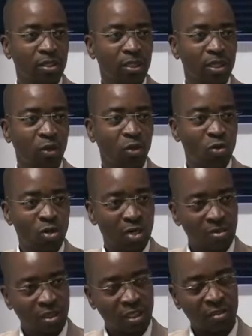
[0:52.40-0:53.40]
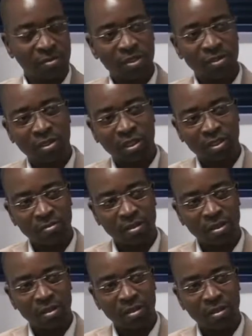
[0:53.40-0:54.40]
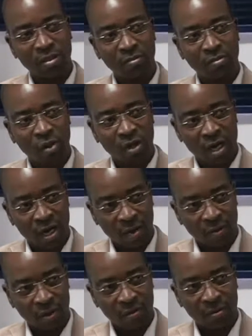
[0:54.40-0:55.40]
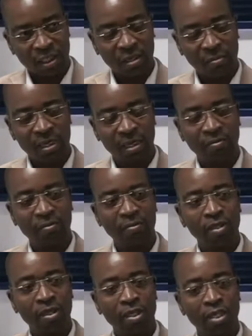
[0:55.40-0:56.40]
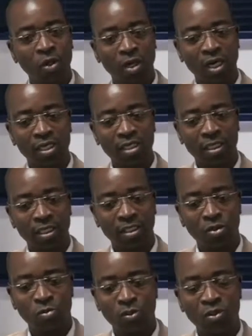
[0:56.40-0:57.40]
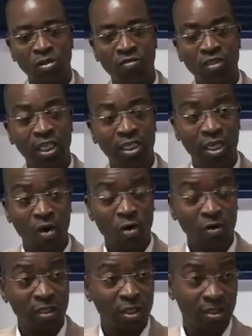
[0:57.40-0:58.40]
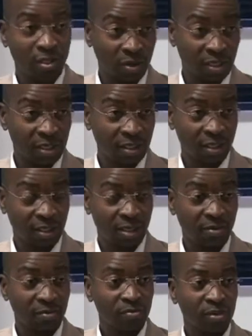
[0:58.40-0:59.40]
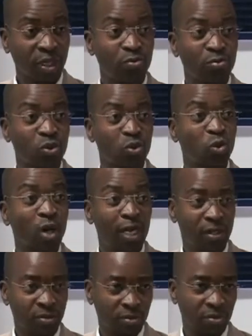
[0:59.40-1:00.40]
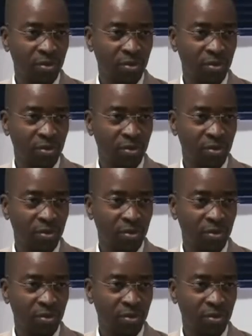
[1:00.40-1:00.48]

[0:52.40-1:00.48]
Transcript: de ou não receber ou receber eh, pouca água, mas também localiza-se do ponto de vista de cota de localização, é um ponto alto.